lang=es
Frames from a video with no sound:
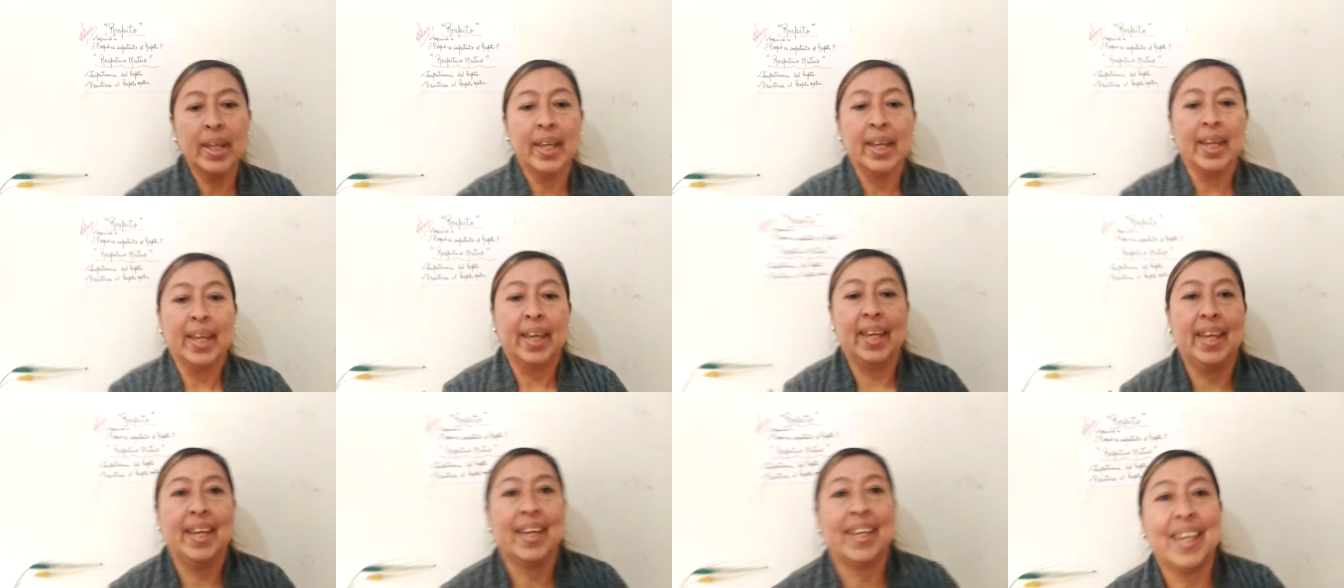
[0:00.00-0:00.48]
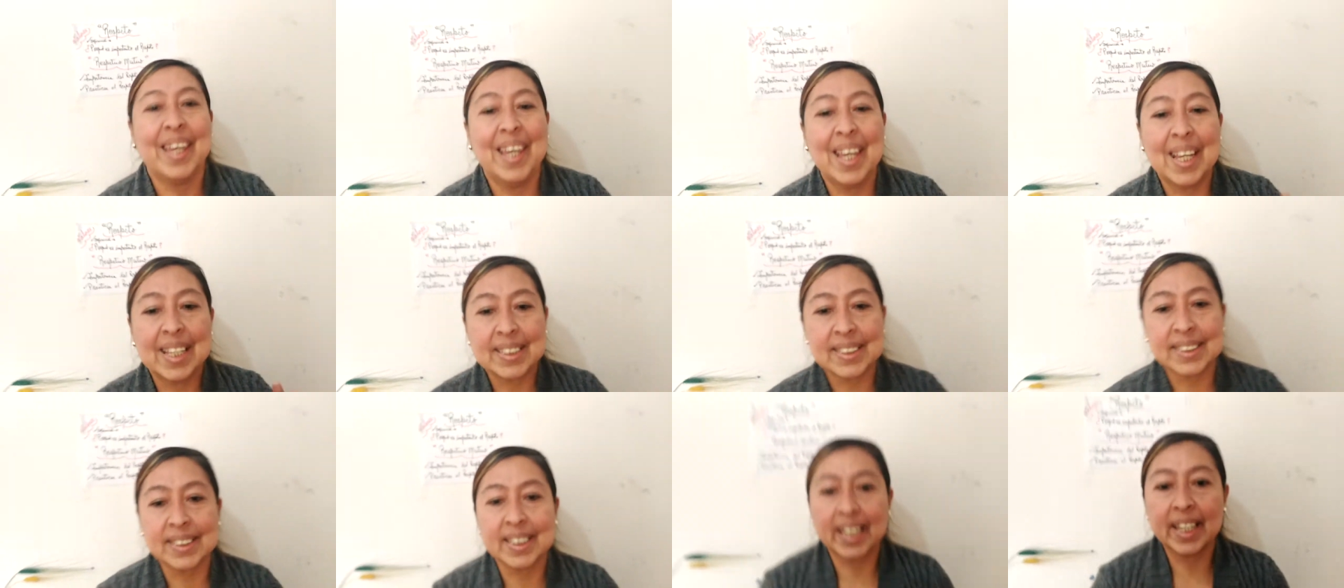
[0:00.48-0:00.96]
Eh, ¿Qué
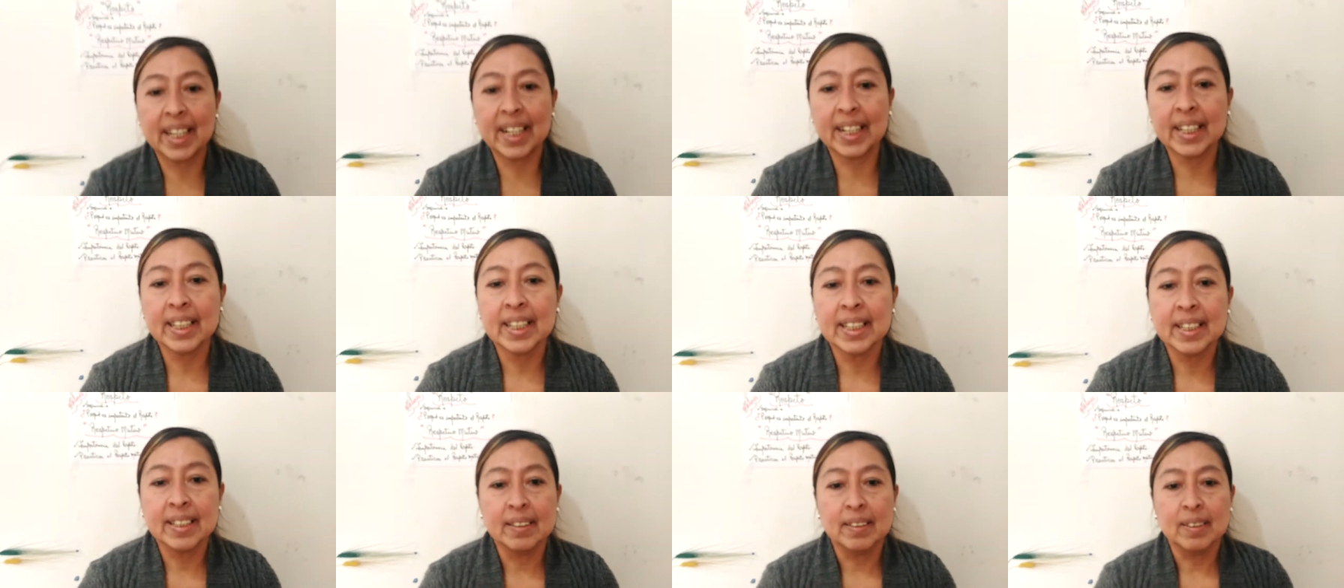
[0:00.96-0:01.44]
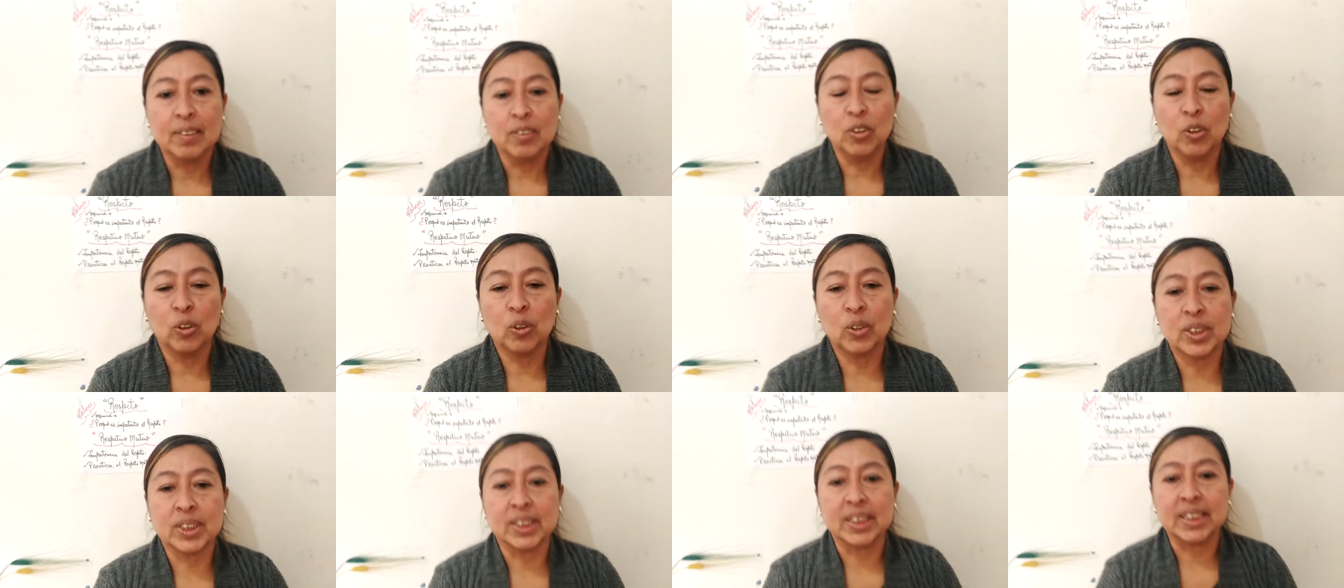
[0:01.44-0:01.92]
hacer
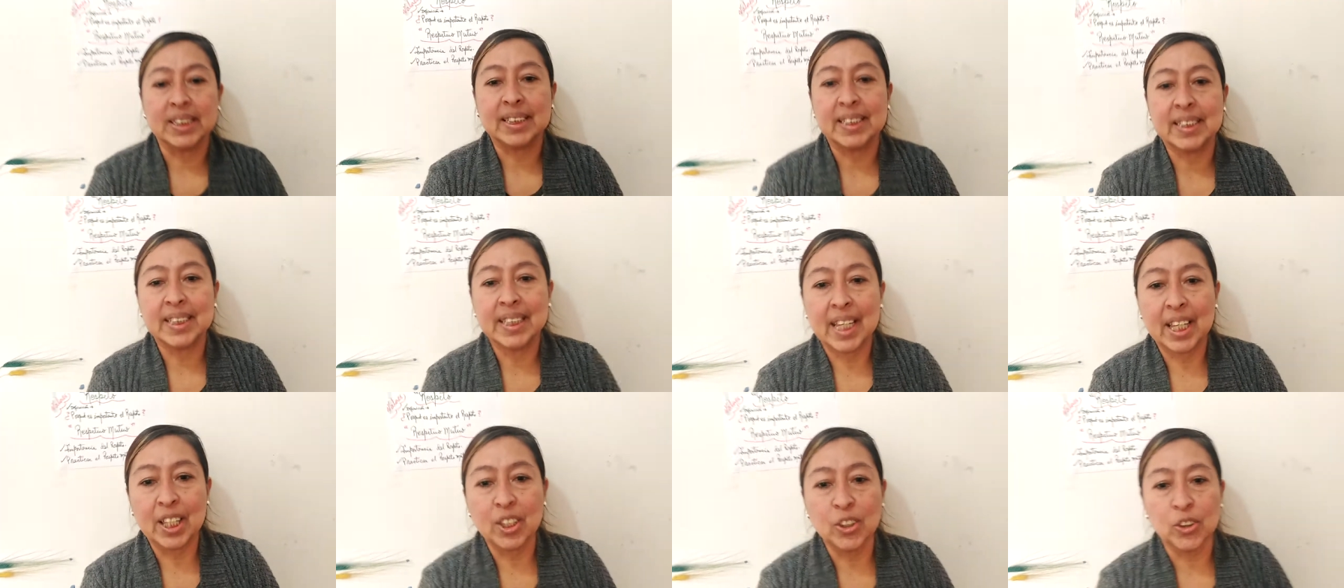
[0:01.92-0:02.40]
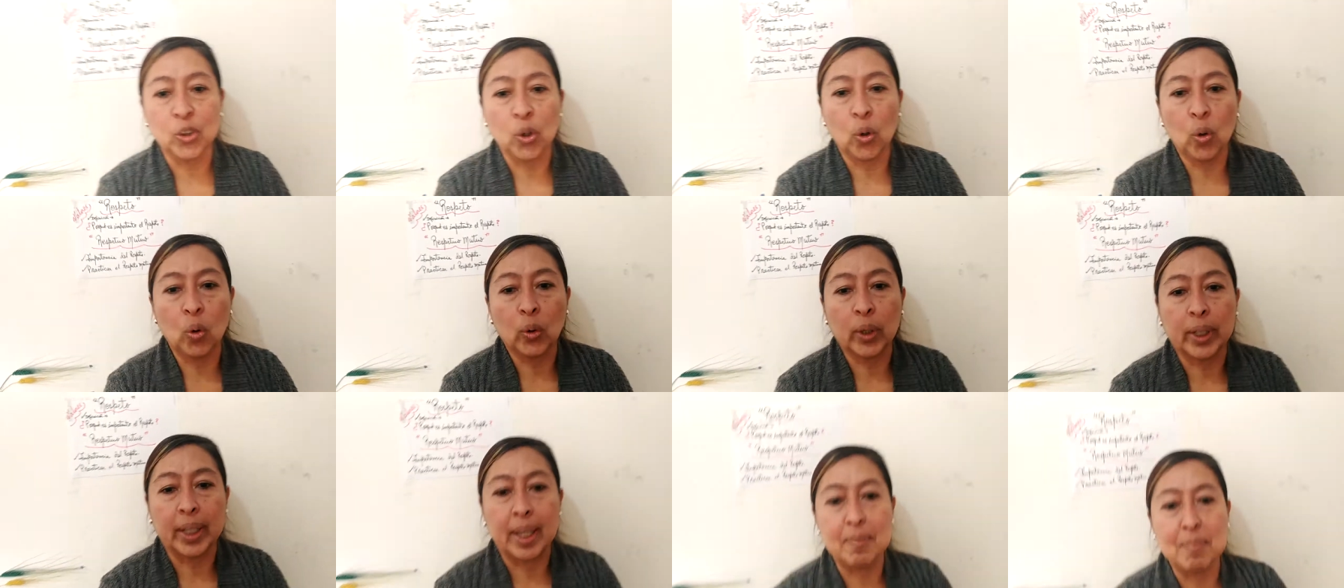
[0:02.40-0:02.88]
¿no? si
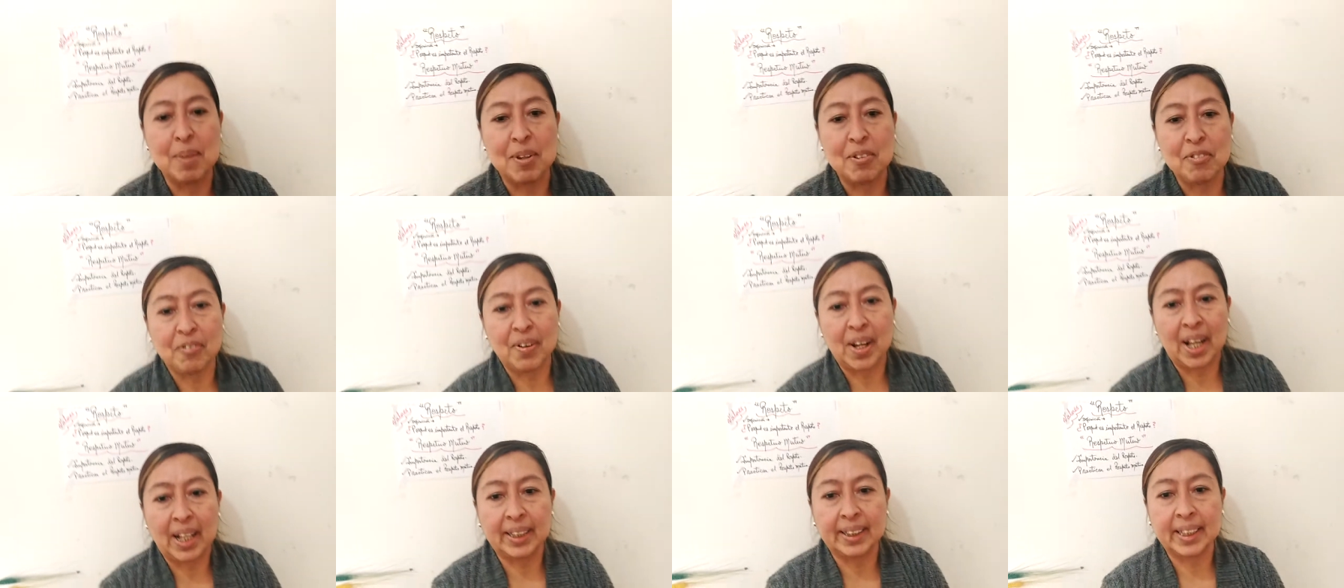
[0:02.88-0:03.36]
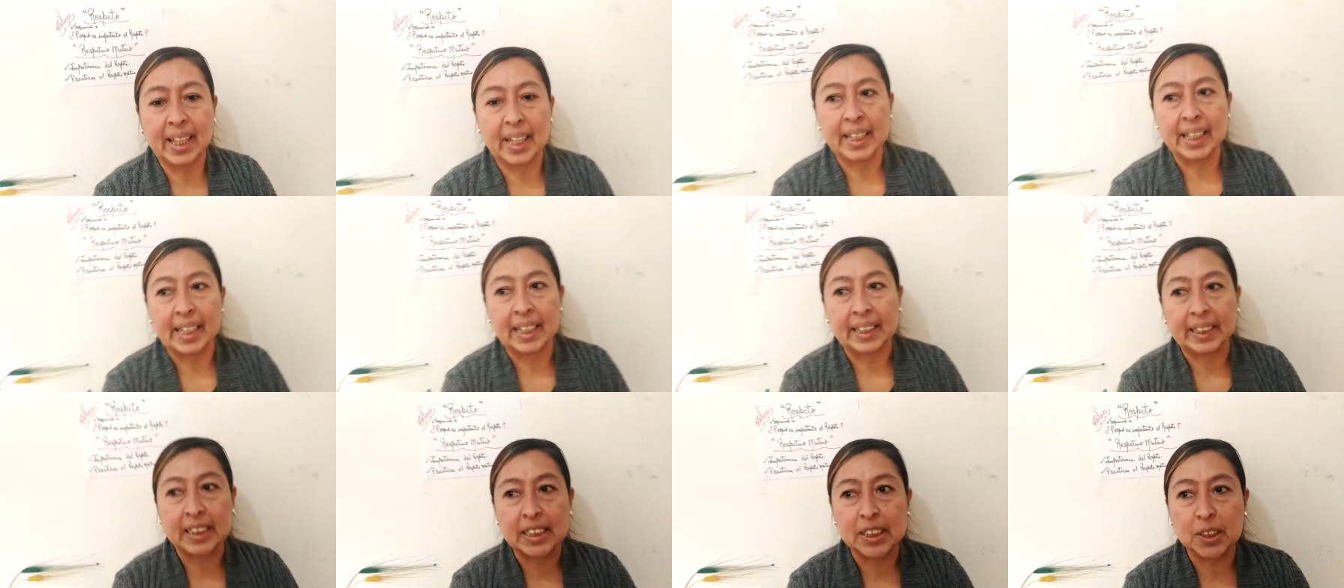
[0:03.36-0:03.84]
siento que me faltan
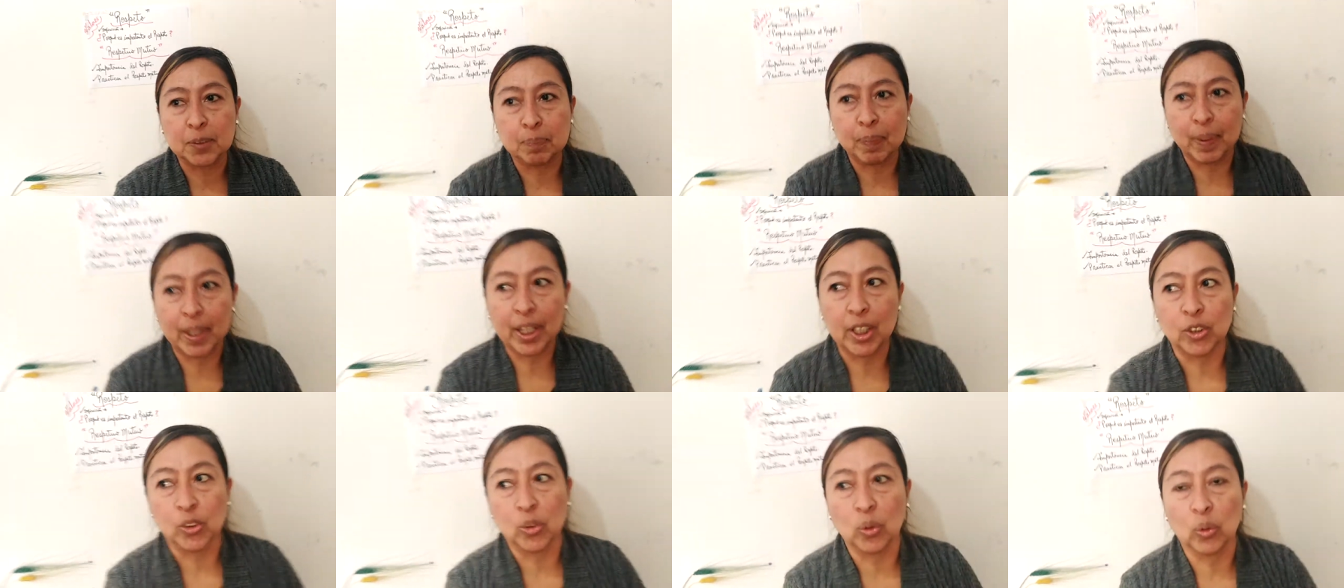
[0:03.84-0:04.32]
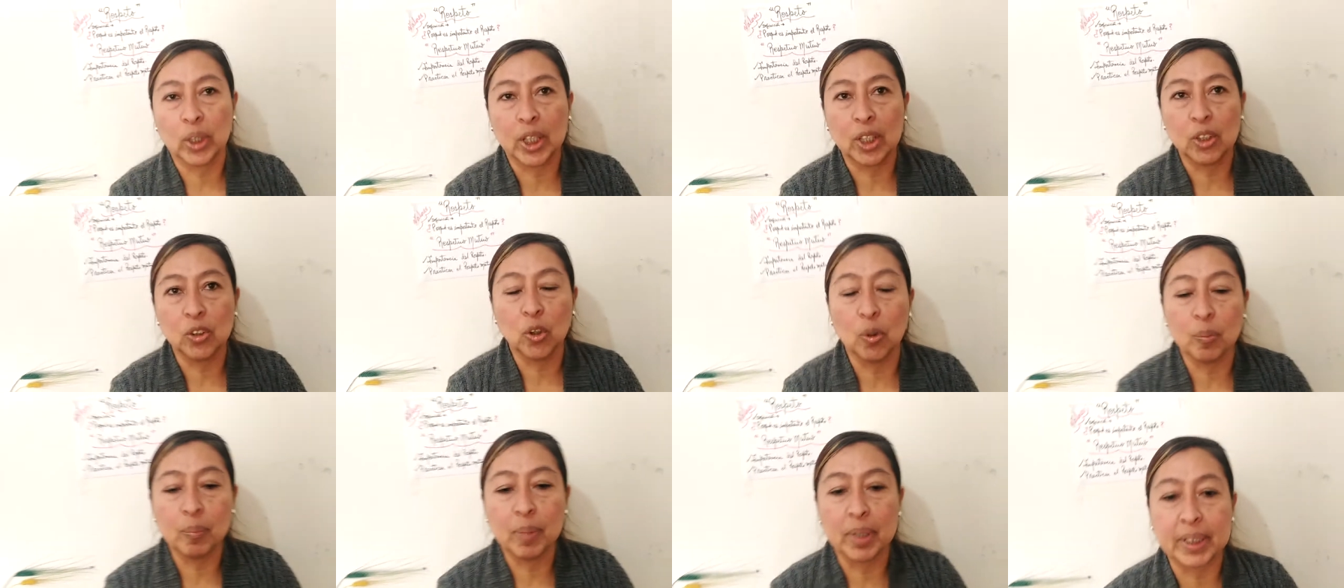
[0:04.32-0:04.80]
el respeto, que
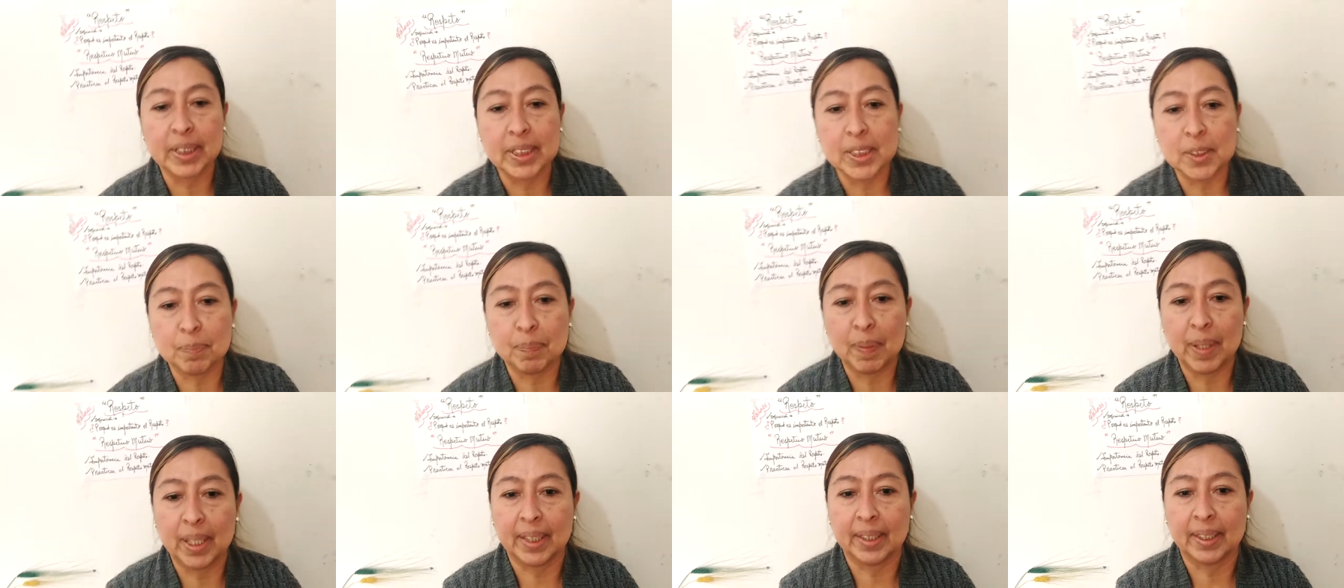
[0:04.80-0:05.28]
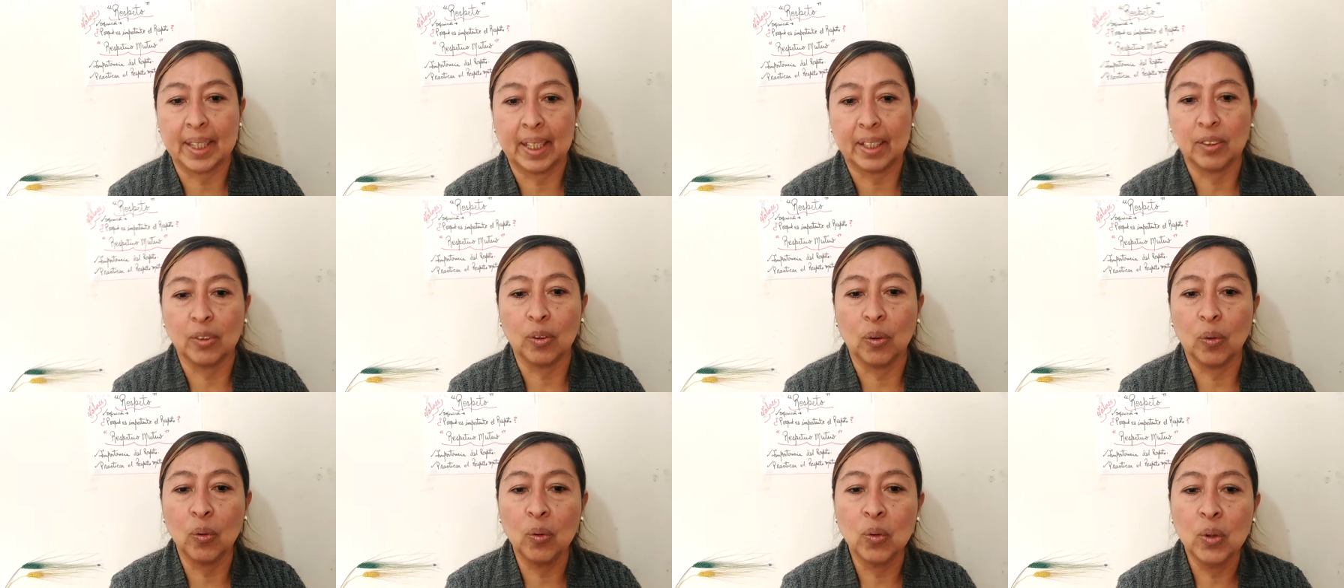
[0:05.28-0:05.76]
no me respetan?
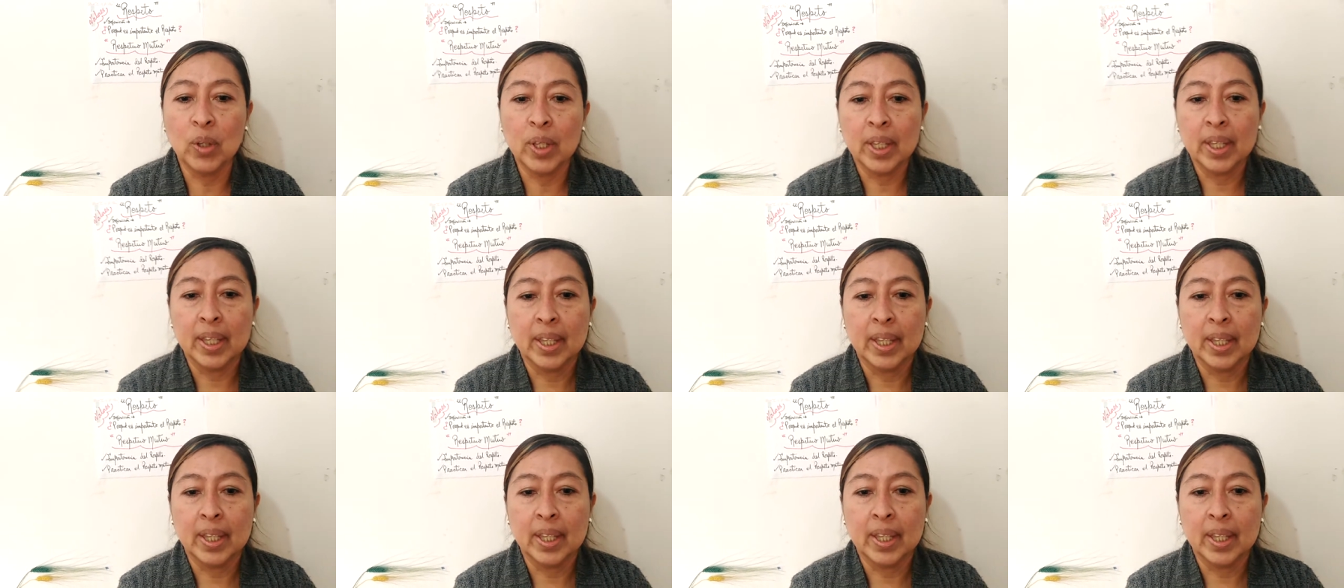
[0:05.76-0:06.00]
¿no?